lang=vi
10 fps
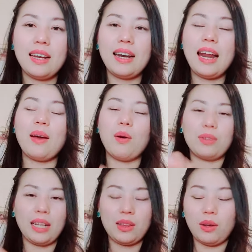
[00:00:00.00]
lại
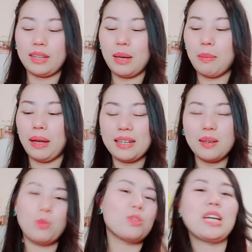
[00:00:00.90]
họ tiếp tục ta mấy
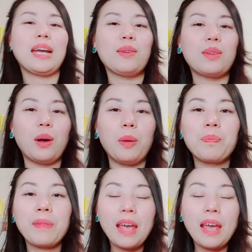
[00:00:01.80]
cho một xe đó to